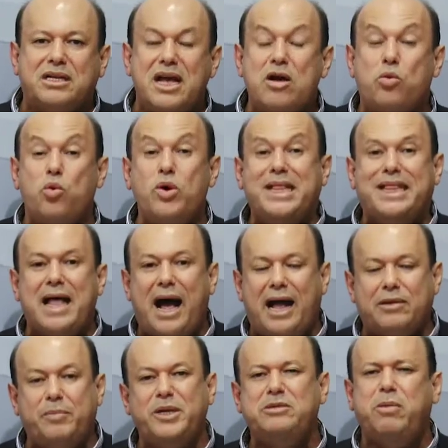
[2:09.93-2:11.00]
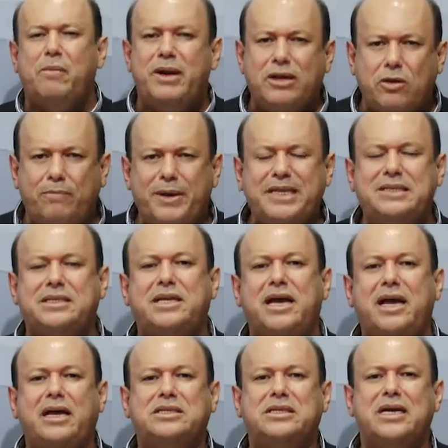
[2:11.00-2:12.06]
ter cuidado, principalmente o
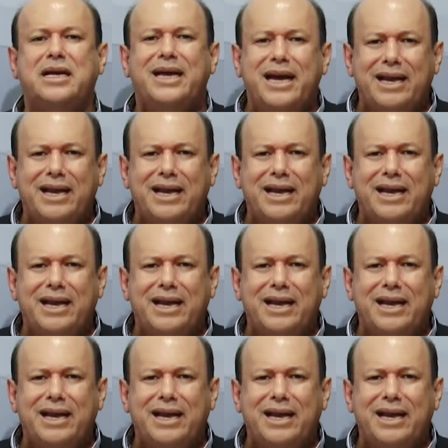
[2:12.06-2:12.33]
presidente.